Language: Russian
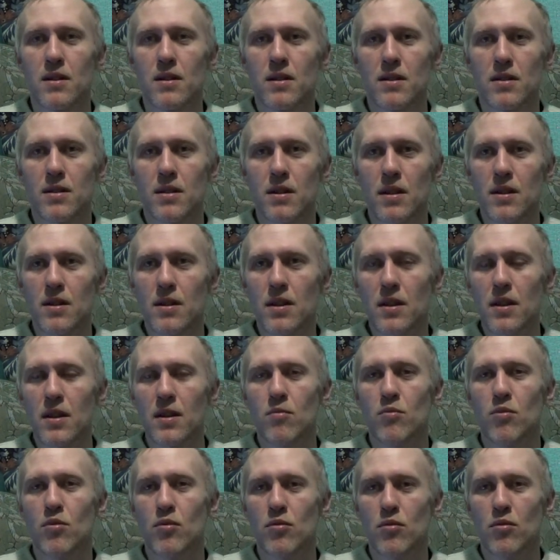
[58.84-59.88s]
Статьи
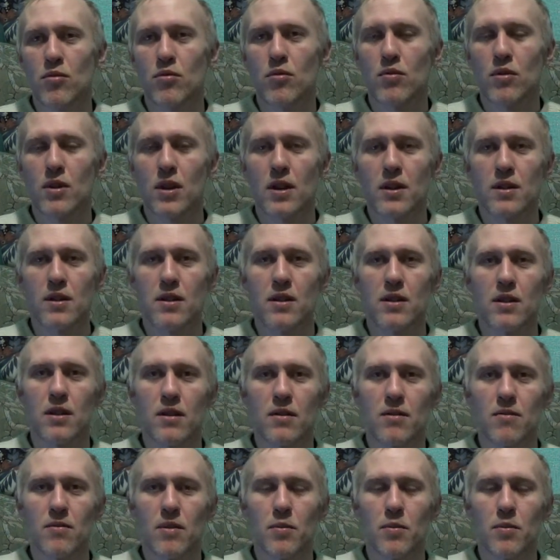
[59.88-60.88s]
будут указаны в